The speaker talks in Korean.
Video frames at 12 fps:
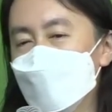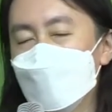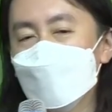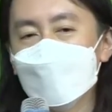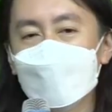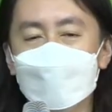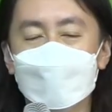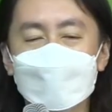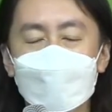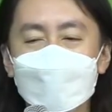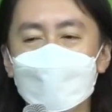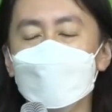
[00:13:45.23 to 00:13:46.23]
하고 나니까
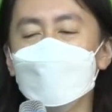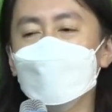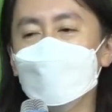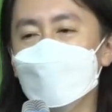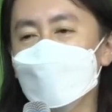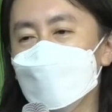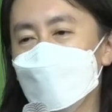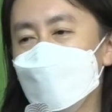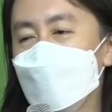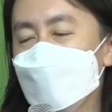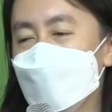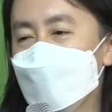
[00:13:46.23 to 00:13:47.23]
3천 명이
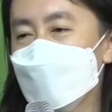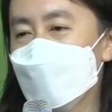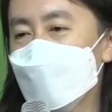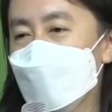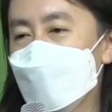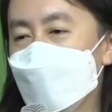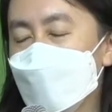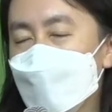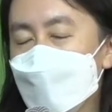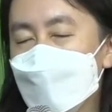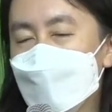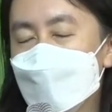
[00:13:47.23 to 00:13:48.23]
몰려왔다는데
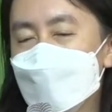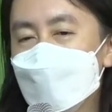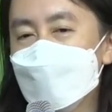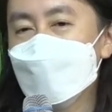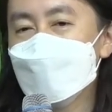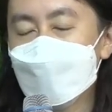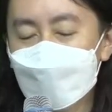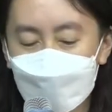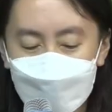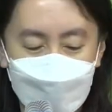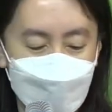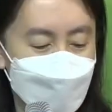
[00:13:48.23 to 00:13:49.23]
저희 새싹
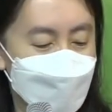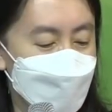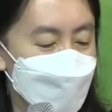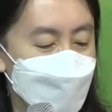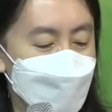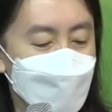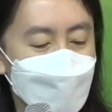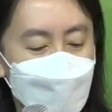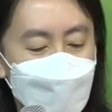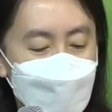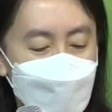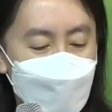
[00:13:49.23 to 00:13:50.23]
목자들이 몇
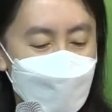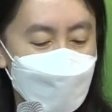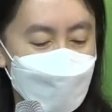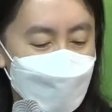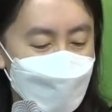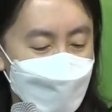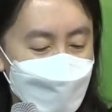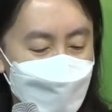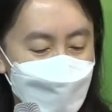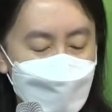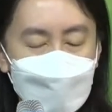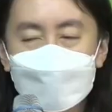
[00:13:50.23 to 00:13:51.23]
명이야?
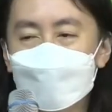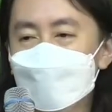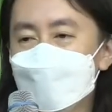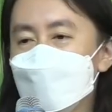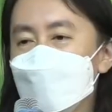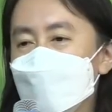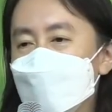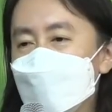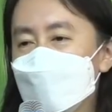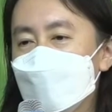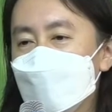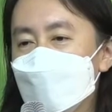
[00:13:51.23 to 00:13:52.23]

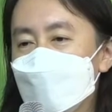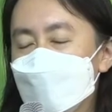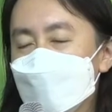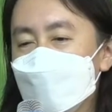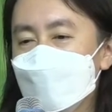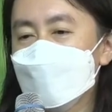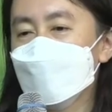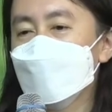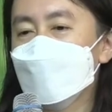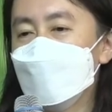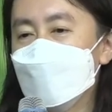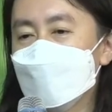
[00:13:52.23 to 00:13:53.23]
12명이니까 3천
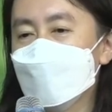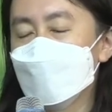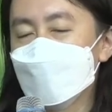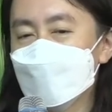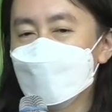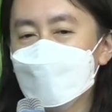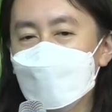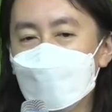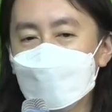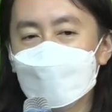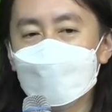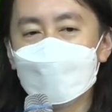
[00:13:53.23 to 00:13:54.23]
곱하기 12는 해야
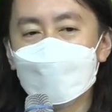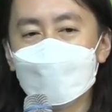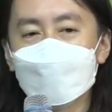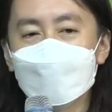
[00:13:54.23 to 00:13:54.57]
되겠네요.